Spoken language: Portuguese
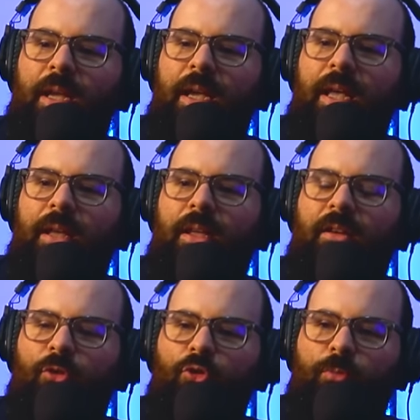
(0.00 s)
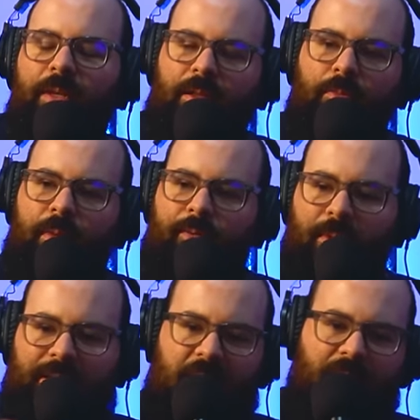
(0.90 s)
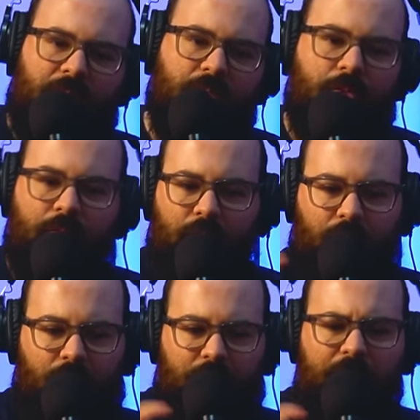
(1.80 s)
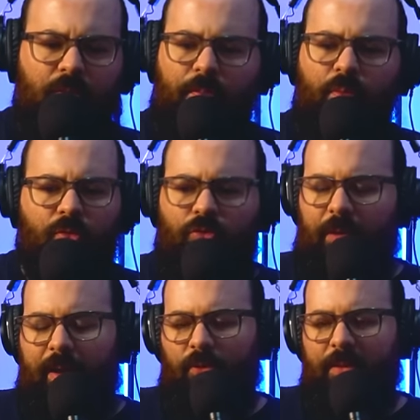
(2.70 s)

Uh, eh, aqui foi uma, um, era uma sala com cento e poucos lugares,